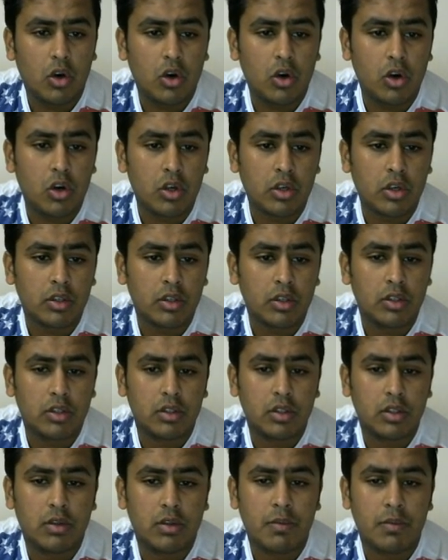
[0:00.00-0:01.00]
और
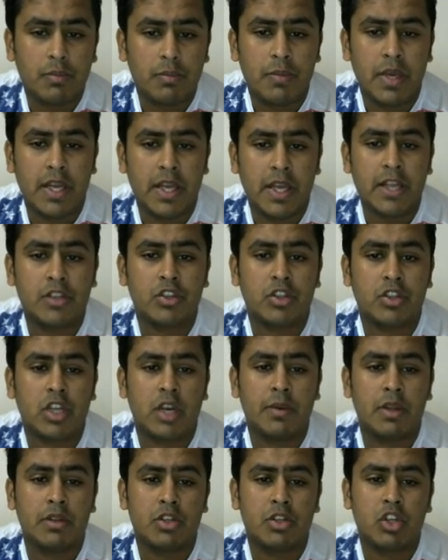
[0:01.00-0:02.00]
मेरे
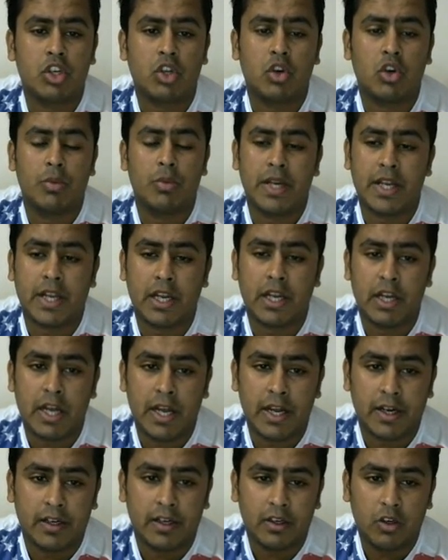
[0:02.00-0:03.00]
जितने भी जिनको मैंने
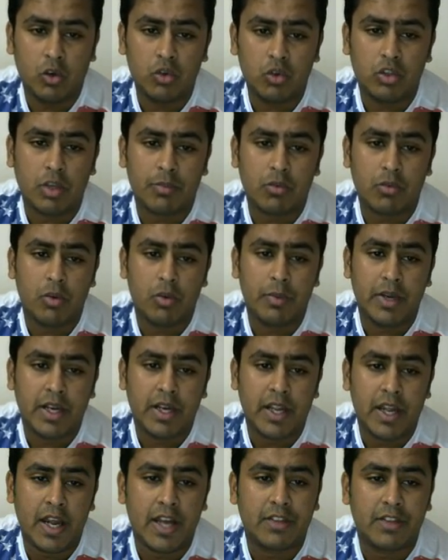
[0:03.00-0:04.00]
खिलाया उन सबको
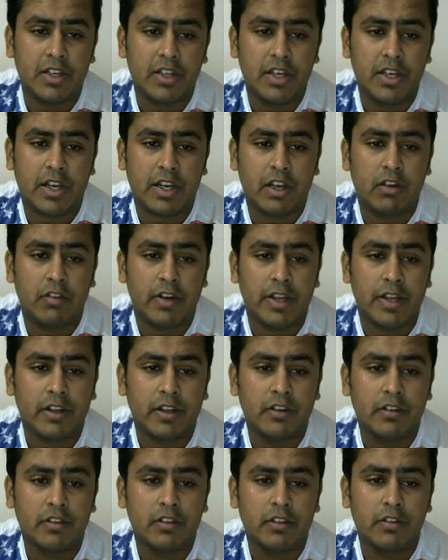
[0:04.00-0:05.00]
मैंने ऐसी लीग खिलवाई
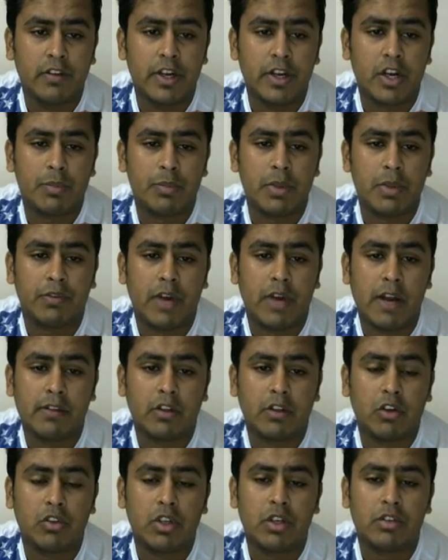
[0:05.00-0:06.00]
विन रुपीज फाइव
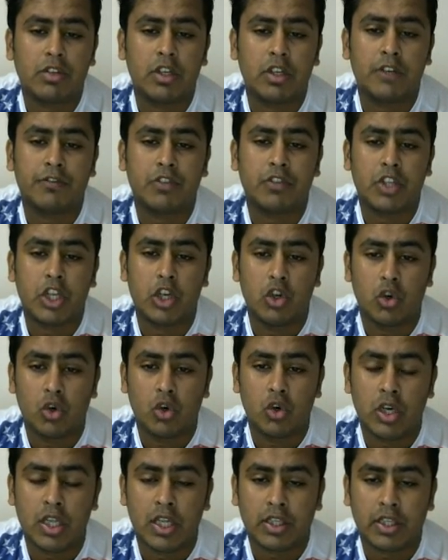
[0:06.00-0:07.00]
थाउजेंड सिर्फ तीन
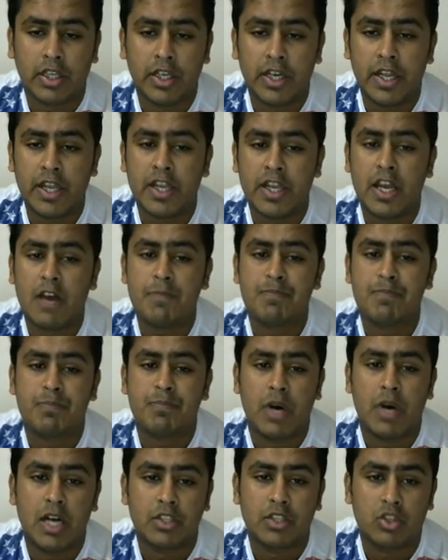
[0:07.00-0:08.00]
लोगों के साथ खेले या
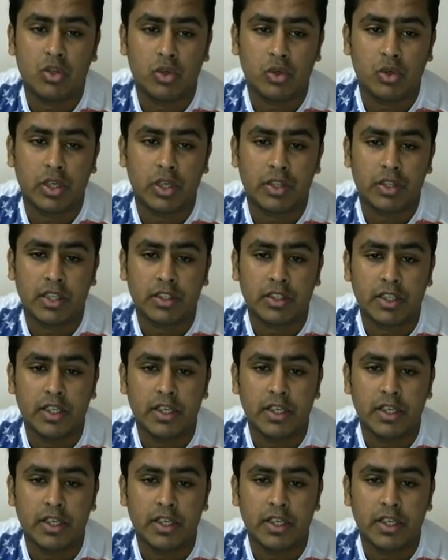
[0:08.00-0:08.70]
पांच लोगों के साथ